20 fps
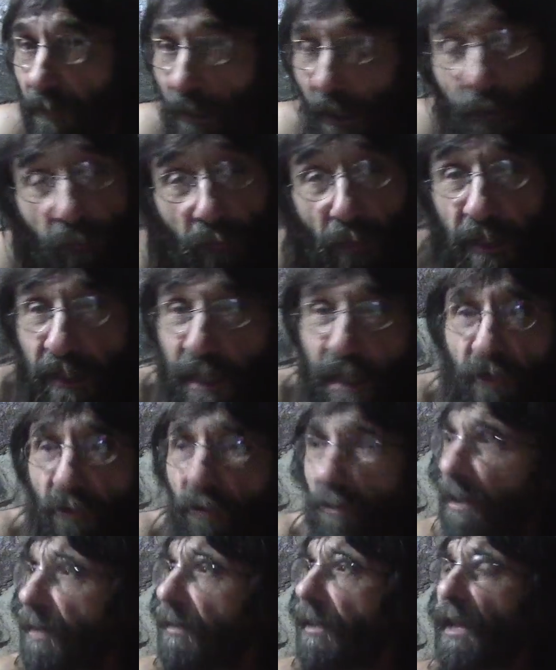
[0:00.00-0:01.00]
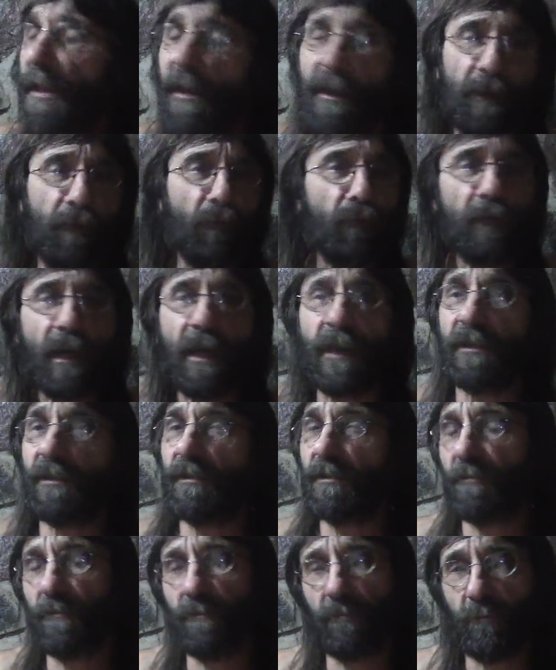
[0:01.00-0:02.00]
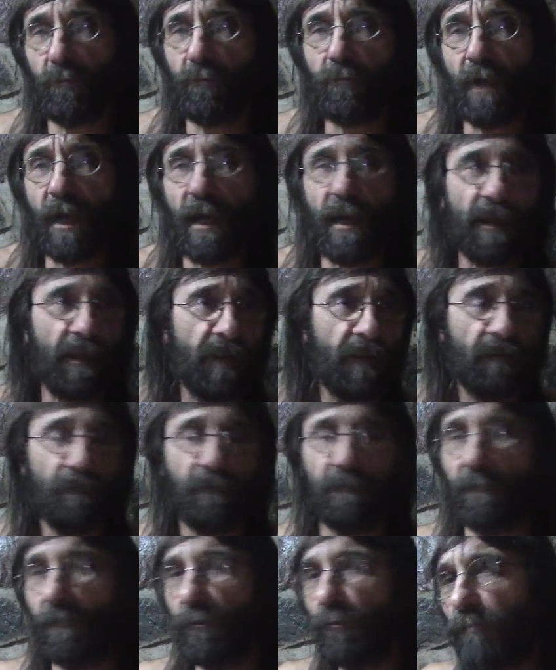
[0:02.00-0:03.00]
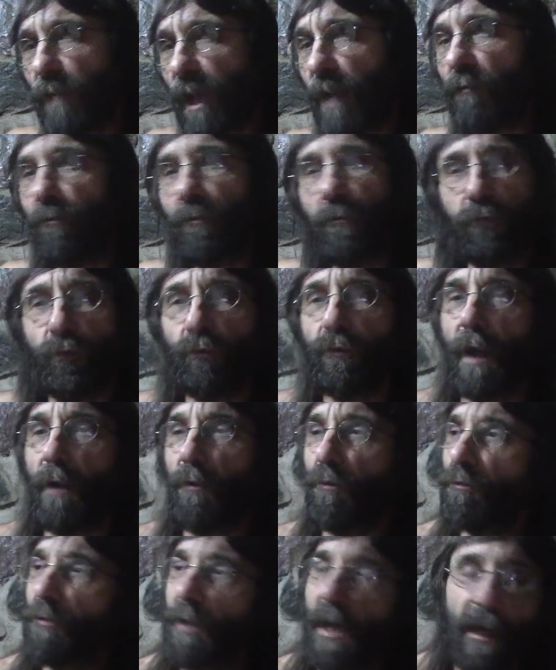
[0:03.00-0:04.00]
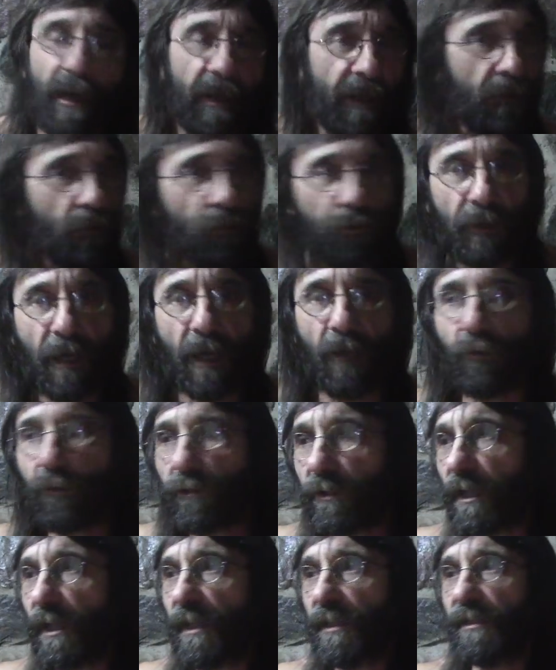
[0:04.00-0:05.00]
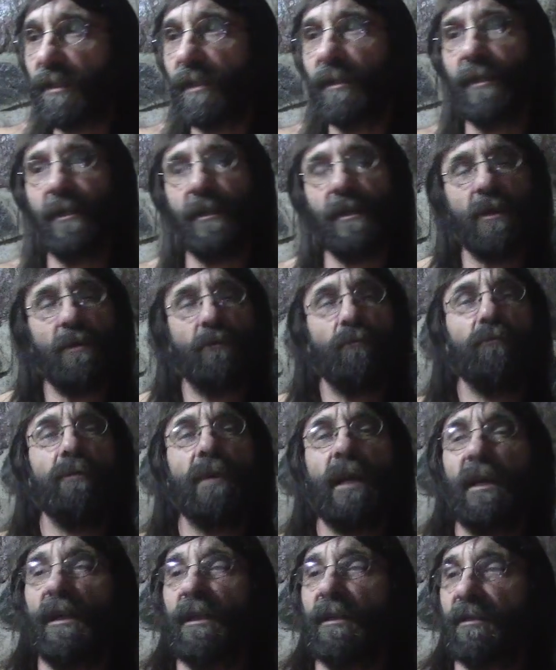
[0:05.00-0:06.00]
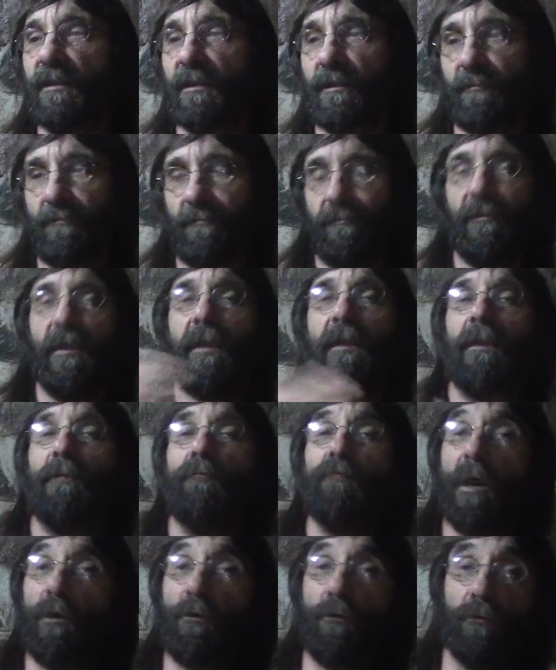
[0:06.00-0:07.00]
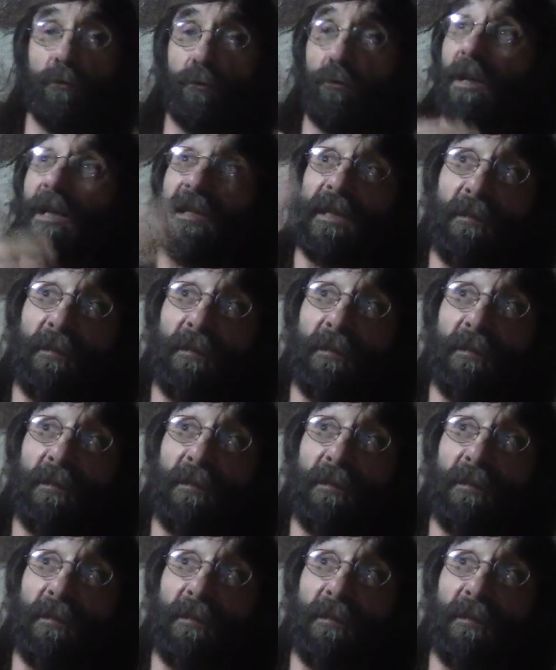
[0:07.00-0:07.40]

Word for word: En cualquier sociedad, en unas, una, en unas culturas unas, en otras otras, unas, desde una cultura